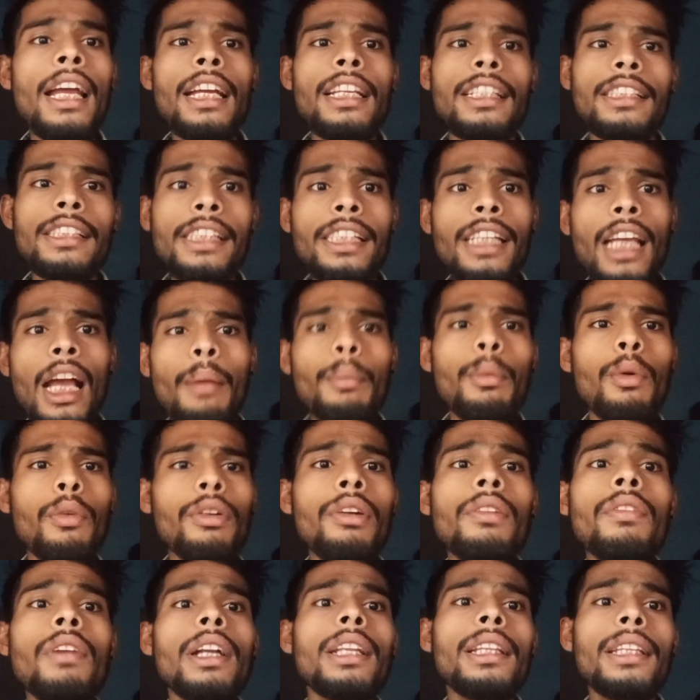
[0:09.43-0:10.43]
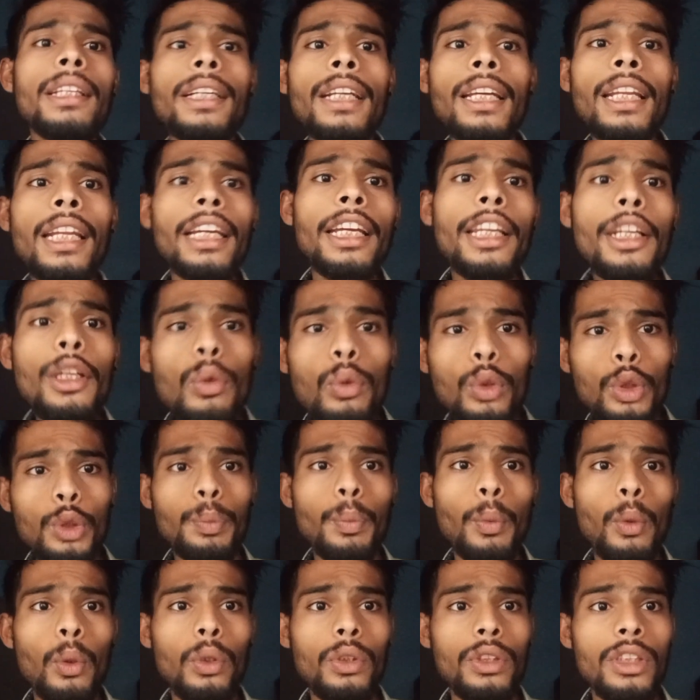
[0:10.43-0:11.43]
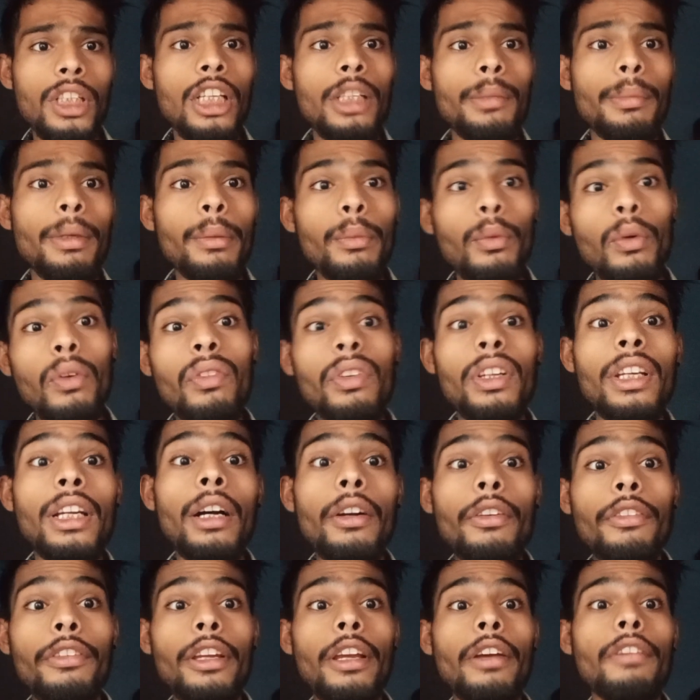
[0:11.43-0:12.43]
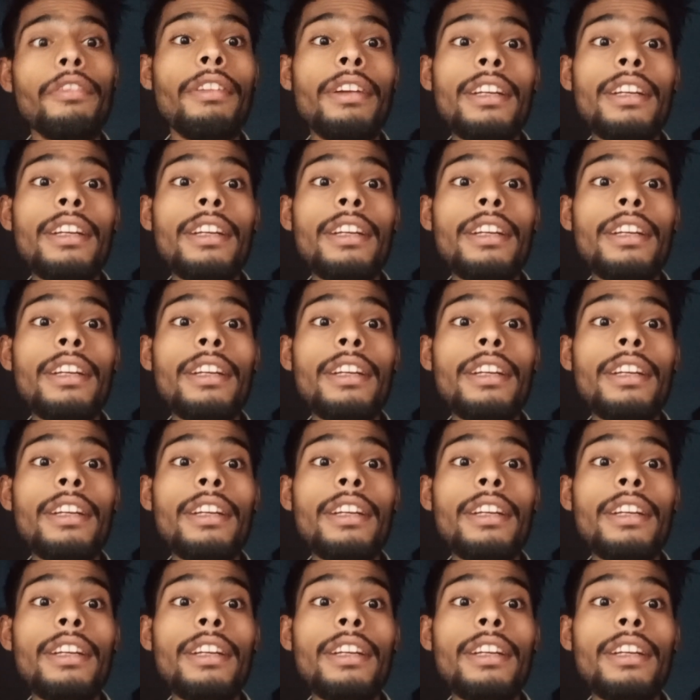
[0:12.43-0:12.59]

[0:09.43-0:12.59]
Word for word: जी हाँ मूवी वर्थ है लेकिन कुछ पोर्शन में मूवी का वी